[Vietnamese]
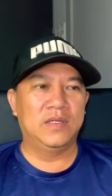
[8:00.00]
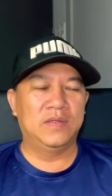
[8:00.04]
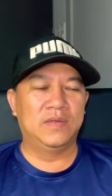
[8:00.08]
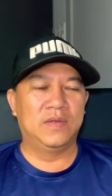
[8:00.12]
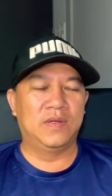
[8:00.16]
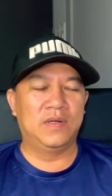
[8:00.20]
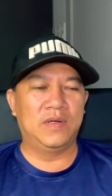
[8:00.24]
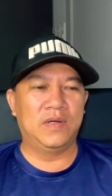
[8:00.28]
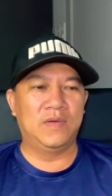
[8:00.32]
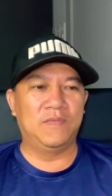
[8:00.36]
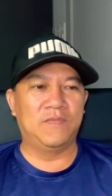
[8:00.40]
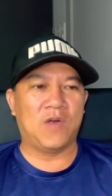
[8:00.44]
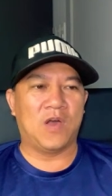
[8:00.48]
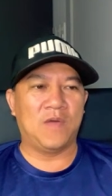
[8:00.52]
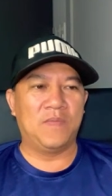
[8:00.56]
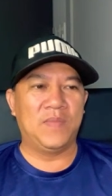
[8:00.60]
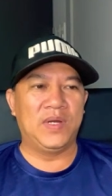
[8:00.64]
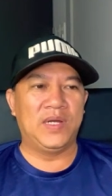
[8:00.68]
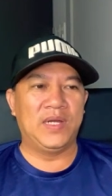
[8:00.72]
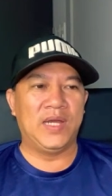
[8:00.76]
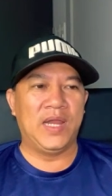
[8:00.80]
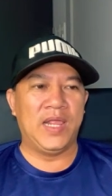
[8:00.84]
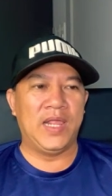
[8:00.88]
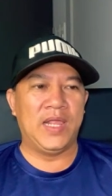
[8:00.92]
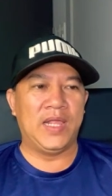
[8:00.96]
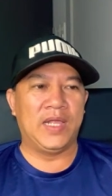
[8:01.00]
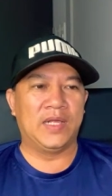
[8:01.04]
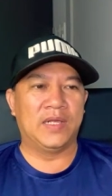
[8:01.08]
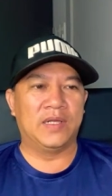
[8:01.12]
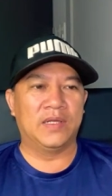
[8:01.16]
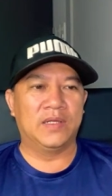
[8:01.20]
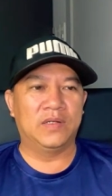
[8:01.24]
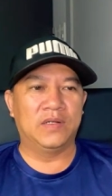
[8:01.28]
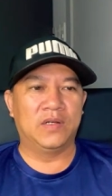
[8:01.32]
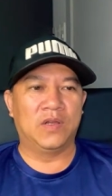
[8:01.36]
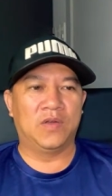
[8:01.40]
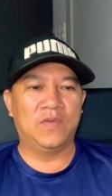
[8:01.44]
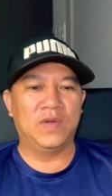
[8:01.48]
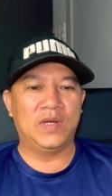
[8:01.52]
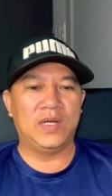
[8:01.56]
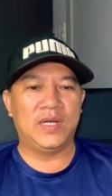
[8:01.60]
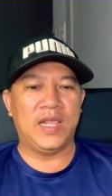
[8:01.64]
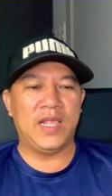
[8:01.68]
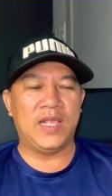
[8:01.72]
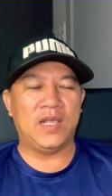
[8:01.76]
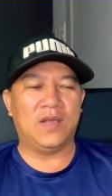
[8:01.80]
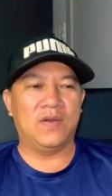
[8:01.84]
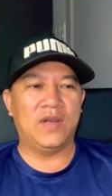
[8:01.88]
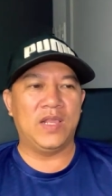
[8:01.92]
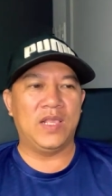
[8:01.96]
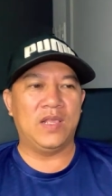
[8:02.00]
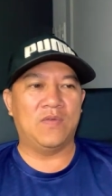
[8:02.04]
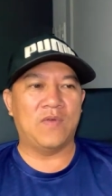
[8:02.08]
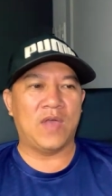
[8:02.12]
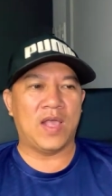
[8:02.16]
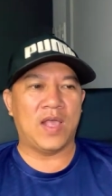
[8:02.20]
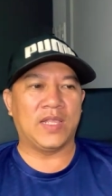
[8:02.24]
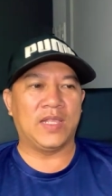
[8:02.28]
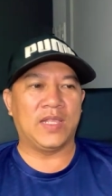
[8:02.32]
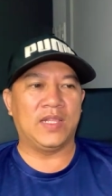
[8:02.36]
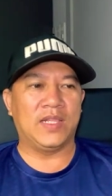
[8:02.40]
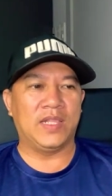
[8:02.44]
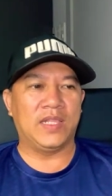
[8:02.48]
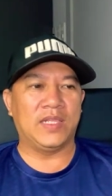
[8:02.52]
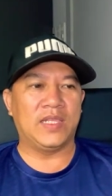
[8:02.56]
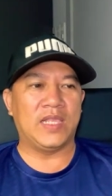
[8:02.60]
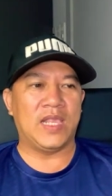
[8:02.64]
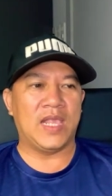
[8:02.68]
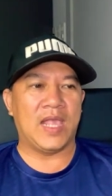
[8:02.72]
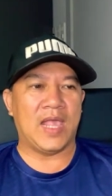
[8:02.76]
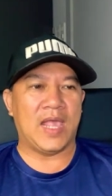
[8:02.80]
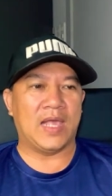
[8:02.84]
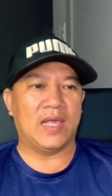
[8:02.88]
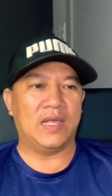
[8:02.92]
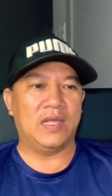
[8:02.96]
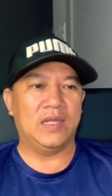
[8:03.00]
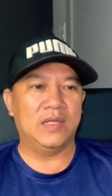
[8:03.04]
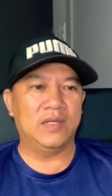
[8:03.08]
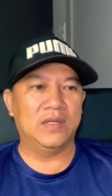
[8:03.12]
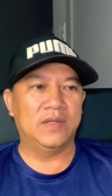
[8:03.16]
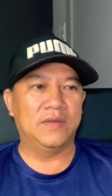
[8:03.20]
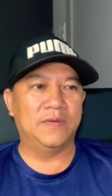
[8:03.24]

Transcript: đến võ Minh Điền võ Minh Điền có liên quan gì tới chị Hằng